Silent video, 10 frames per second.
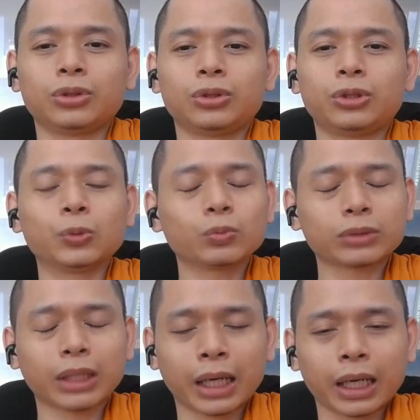
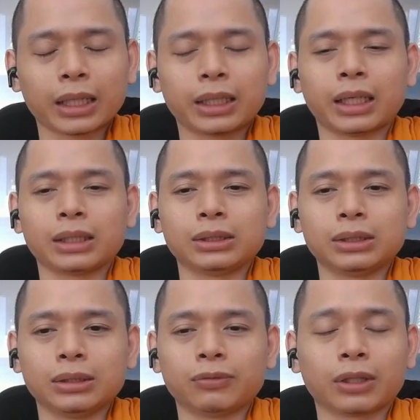chúng ta là
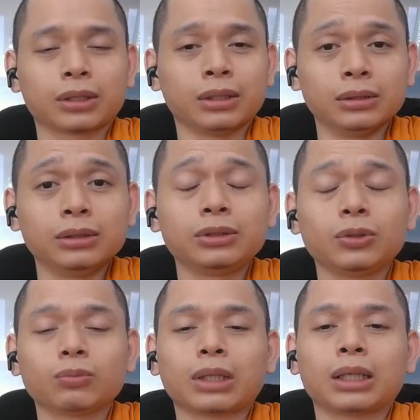người phật tử
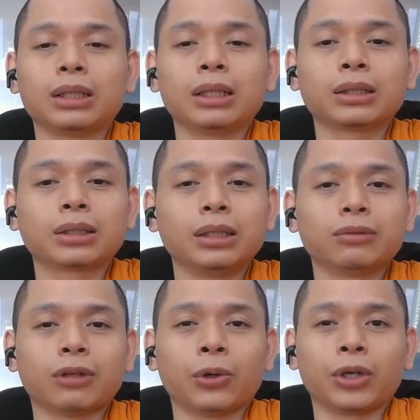chúng ta nên
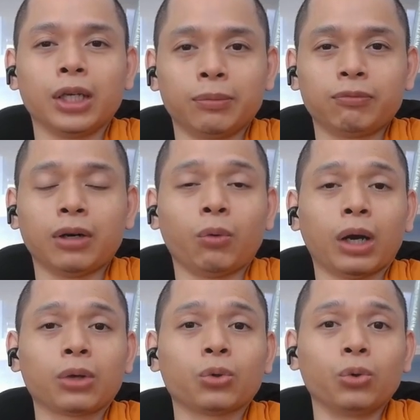tin vào nghiệp và
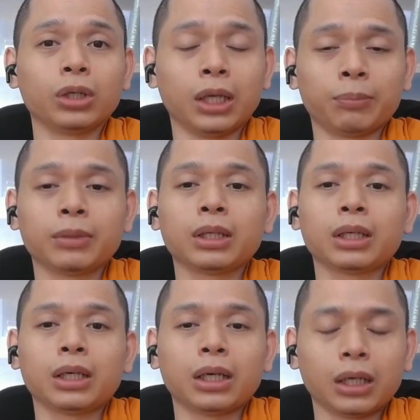quả của nghiệp
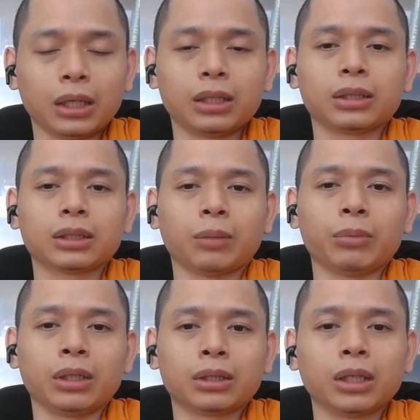hơn là
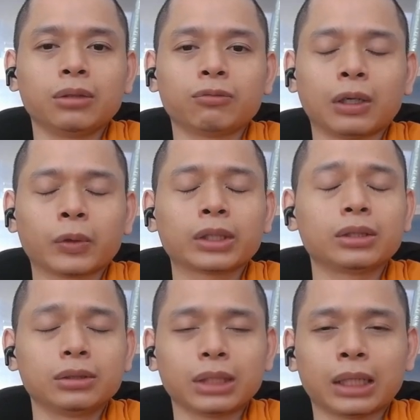mình tin vào cái
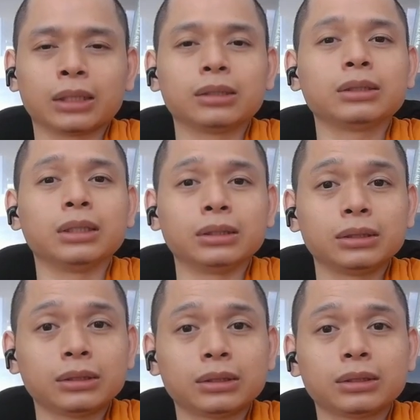tướng lành tướng dữ
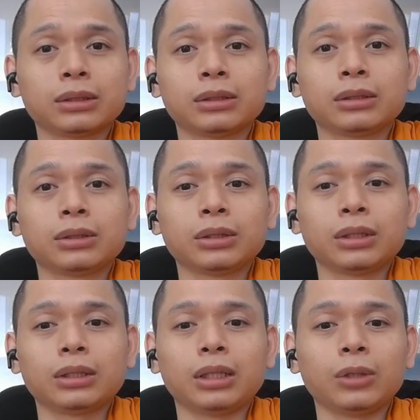
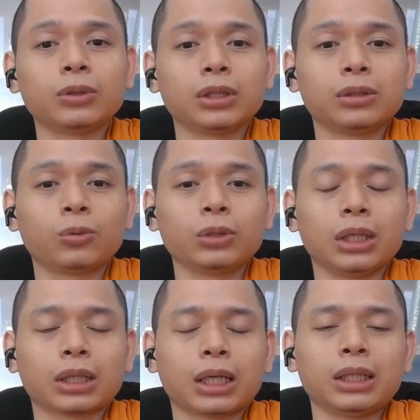nếu như quý
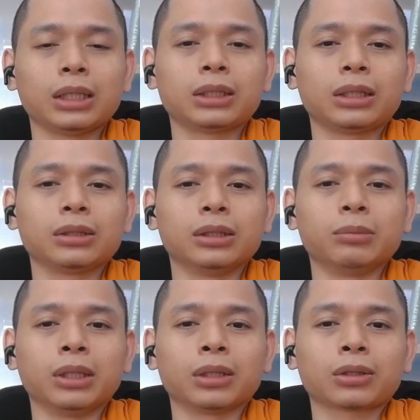vị thấy ở trên người
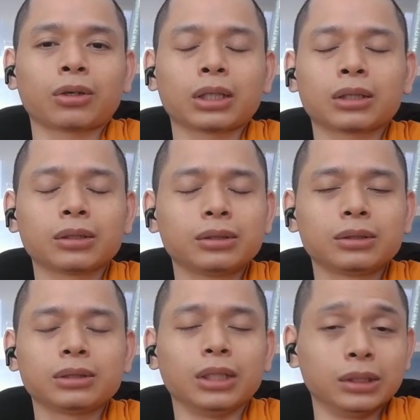mình nó có cái
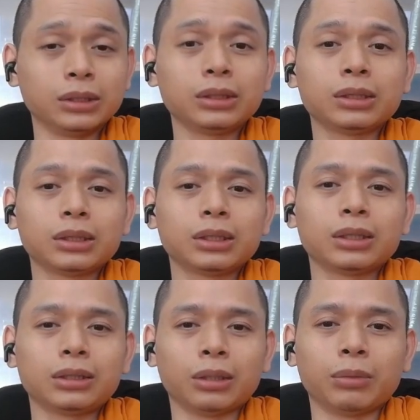tướng dữ
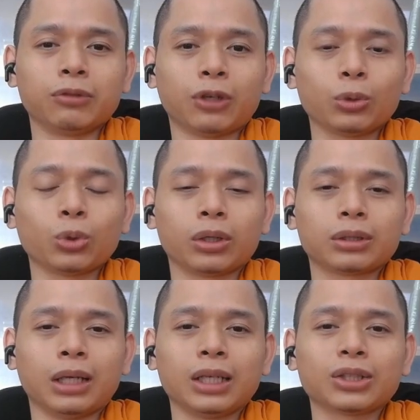rồi mình phẫu thuật
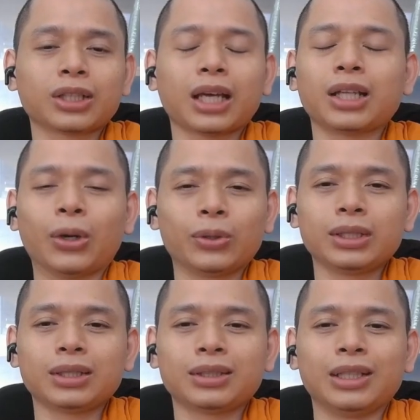để nó thay
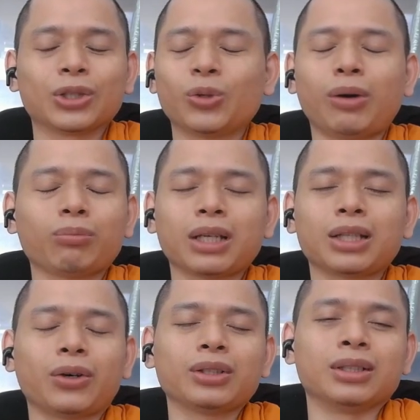đổi thì nó cũng không
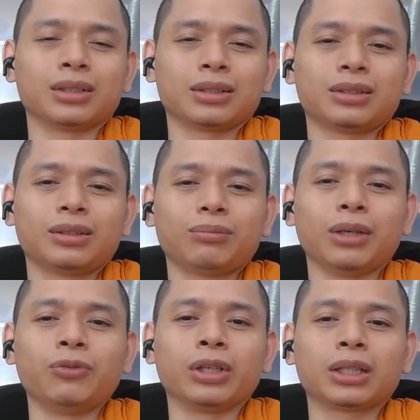thay đổi được
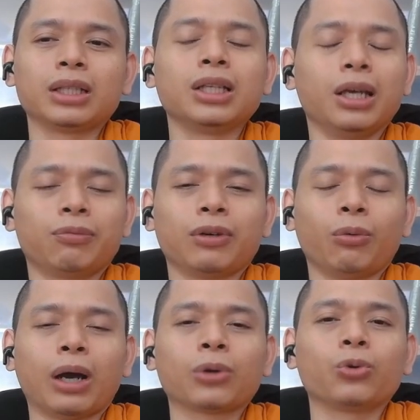bởi vì cái nghiệp và
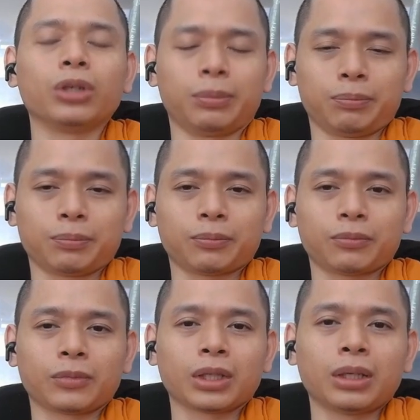quả của nghiệp
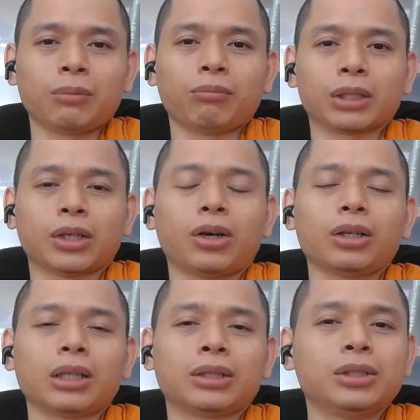mà
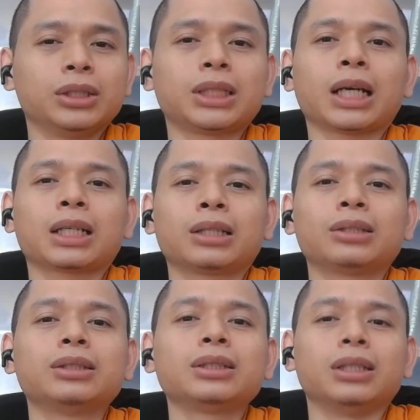đó là chưa chắc cái
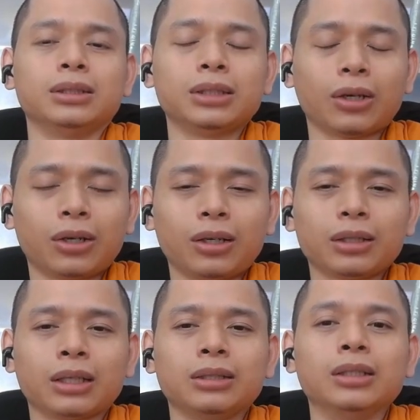tướng dữ đó
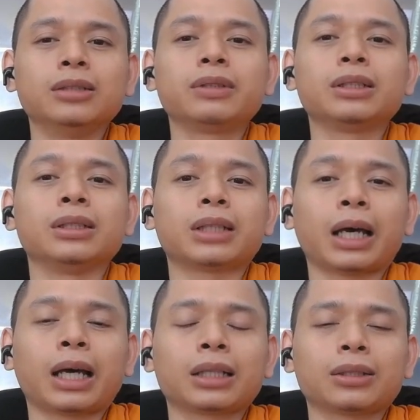là dữ với người
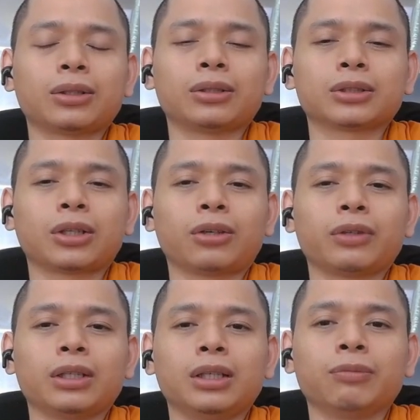ta chứ còn so
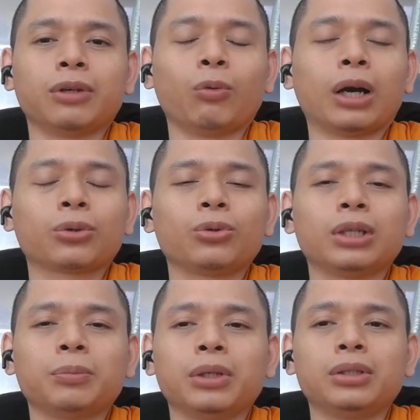về nghiệp và quả của
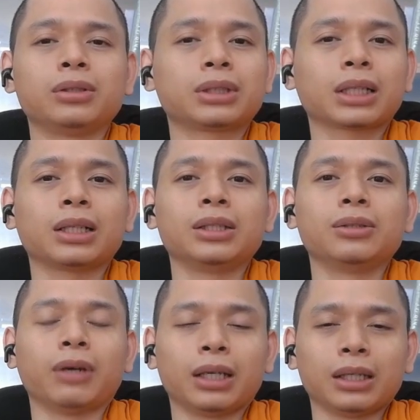nghiệp thì chưa chắc là như vậy